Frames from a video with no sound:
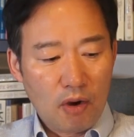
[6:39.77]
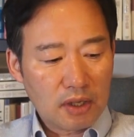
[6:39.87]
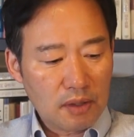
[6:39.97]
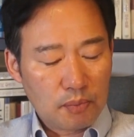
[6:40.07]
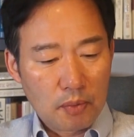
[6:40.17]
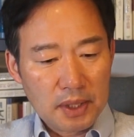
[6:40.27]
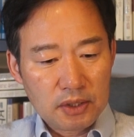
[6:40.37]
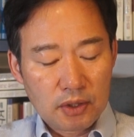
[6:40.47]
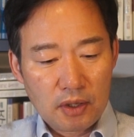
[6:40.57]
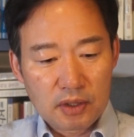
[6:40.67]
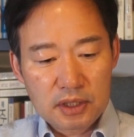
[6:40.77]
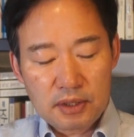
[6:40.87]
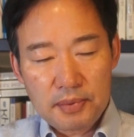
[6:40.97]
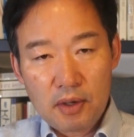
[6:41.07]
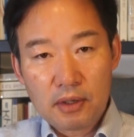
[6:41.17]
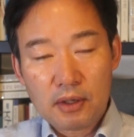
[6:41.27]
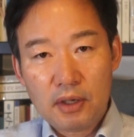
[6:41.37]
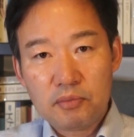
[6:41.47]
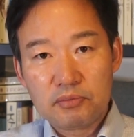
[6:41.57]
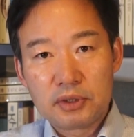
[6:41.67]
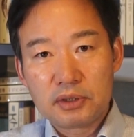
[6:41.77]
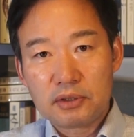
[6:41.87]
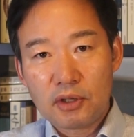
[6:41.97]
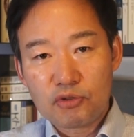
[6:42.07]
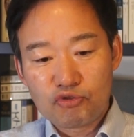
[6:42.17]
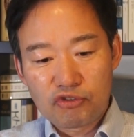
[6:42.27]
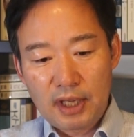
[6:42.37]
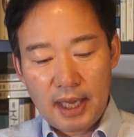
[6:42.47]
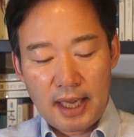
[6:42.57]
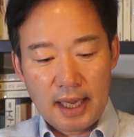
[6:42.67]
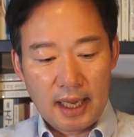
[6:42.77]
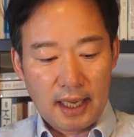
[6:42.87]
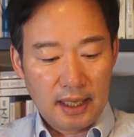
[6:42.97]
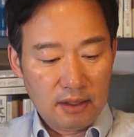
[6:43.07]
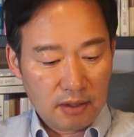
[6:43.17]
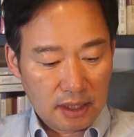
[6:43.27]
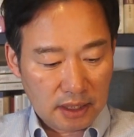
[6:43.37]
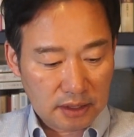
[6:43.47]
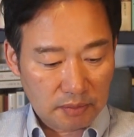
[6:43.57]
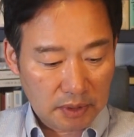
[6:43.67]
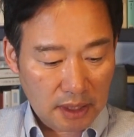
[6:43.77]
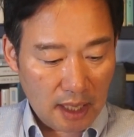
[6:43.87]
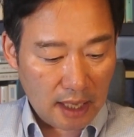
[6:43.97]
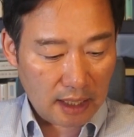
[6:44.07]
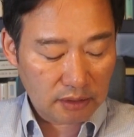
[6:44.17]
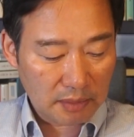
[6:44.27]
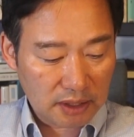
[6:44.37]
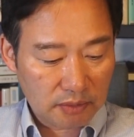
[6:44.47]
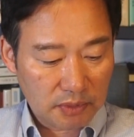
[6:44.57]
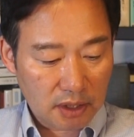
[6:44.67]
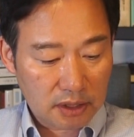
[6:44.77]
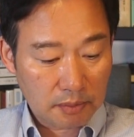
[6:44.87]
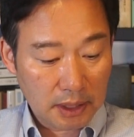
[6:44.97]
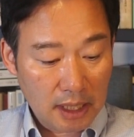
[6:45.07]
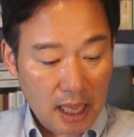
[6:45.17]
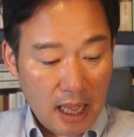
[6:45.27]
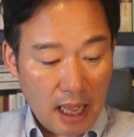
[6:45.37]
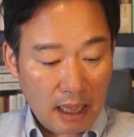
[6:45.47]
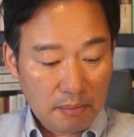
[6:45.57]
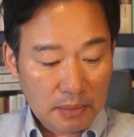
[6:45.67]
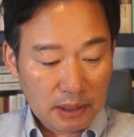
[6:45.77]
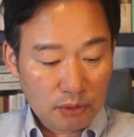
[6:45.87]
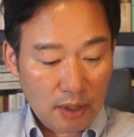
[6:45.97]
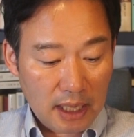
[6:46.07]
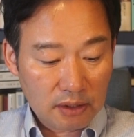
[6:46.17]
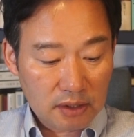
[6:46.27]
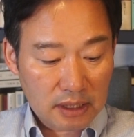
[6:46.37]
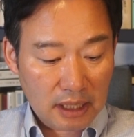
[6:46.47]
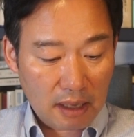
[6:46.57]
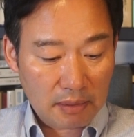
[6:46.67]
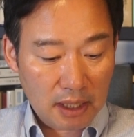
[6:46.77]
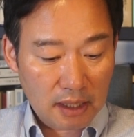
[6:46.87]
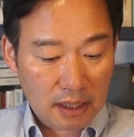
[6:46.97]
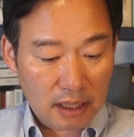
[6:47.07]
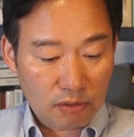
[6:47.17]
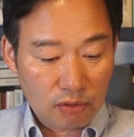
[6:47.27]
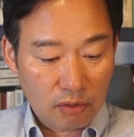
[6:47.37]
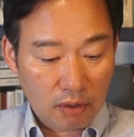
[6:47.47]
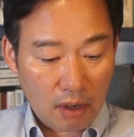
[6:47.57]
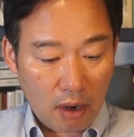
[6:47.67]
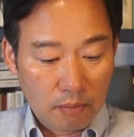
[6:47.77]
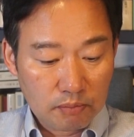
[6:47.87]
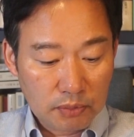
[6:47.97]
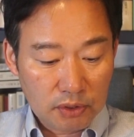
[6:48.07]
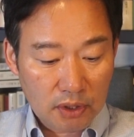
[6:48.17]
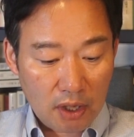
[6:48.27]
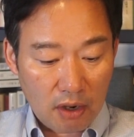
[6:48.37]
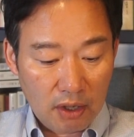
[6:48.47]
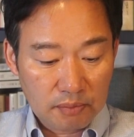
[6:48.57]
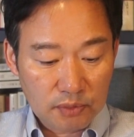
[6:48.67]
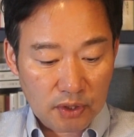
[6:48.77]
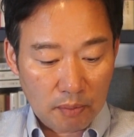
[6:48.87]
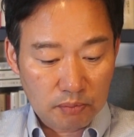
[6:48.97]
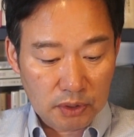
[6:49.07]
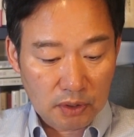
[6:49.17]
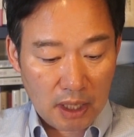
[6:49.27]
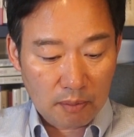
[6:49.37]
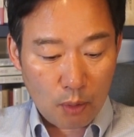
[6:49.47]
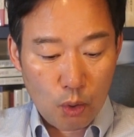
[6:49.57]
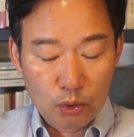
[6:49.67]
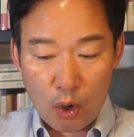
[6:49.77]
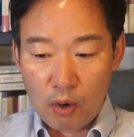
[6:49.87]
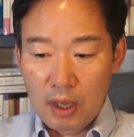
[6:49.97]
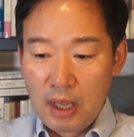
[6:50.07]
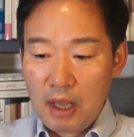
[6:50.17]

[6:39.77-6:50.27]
여기 보면요. 10여 건 문건 중에 이런 게 있습니다. 아까도 말씀드렸지만 한반도 에너지 개발 기구 업무 경험 전문가 목록.